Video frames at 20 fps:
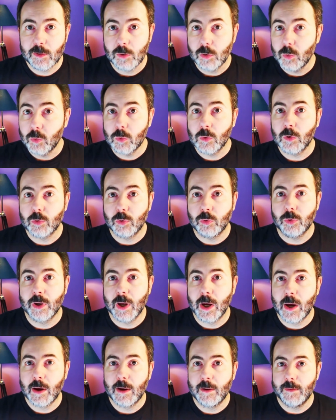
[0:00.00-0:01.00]
Nous, en tout
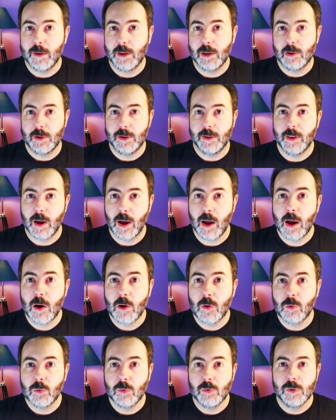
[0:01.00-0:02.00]
cas, avec
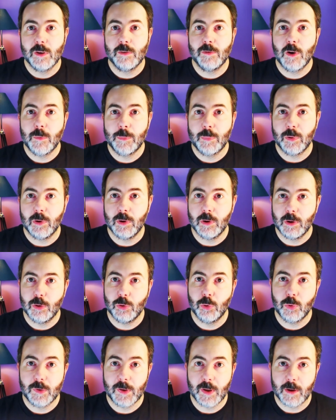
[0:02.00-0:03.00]
l'Hydra, on développe euh,
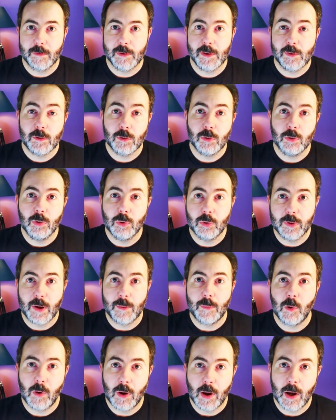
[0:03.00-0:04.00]
deux services,
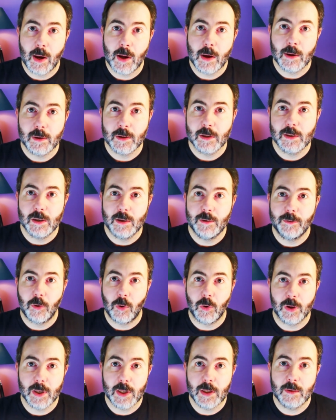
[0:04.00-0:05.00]
notamment un qui est
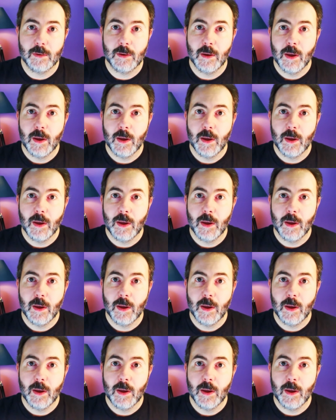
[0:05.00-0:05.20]
Frogit,